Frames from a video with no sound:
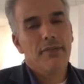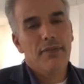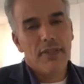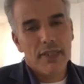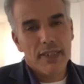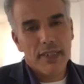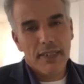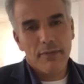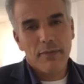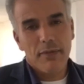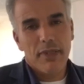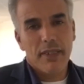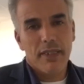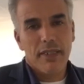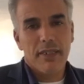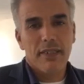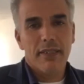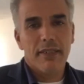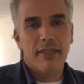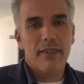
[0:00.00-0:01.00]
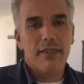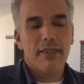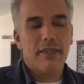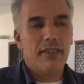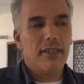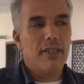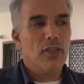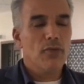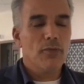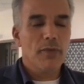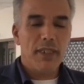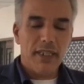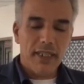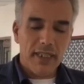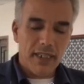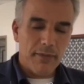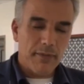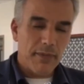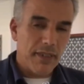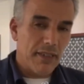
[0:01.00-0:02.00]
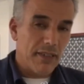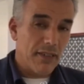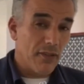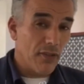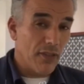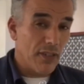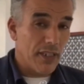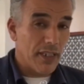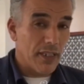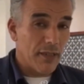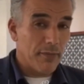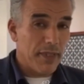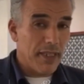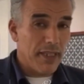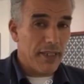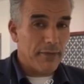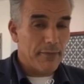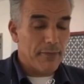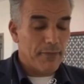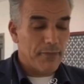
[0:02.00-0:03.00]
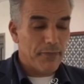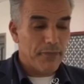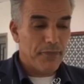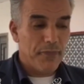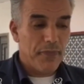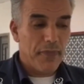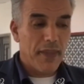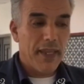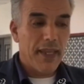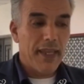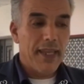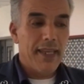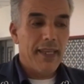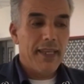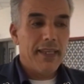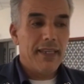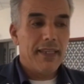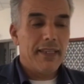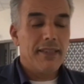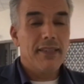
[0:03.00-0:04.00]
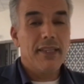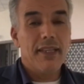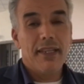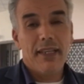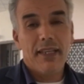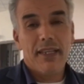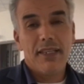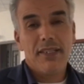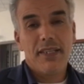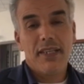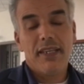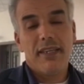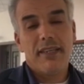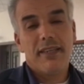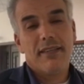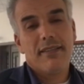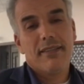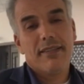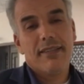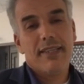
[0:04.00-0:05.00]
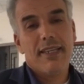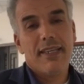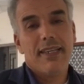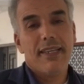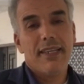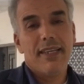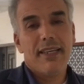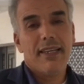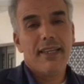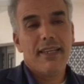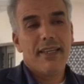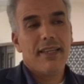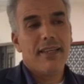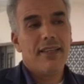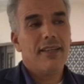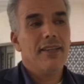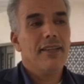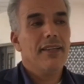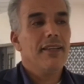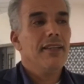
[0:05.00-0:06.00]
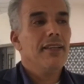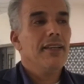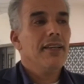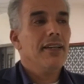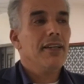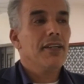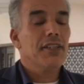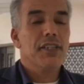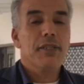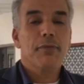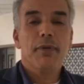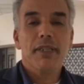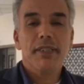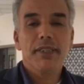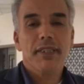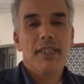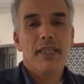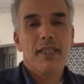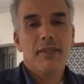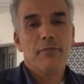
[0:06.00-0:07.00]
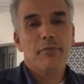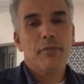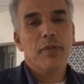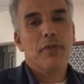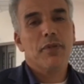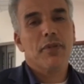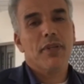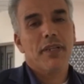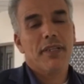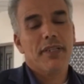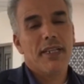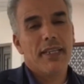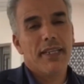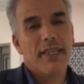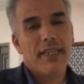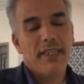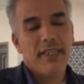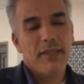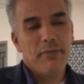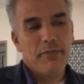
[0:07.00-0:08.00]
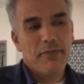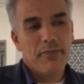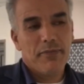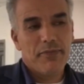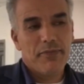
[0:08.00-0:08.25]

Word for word: احتفالنا باليوم العالمي للغة العربية إن دل على شيء دل على ارتباطنا بقرآننا الكريم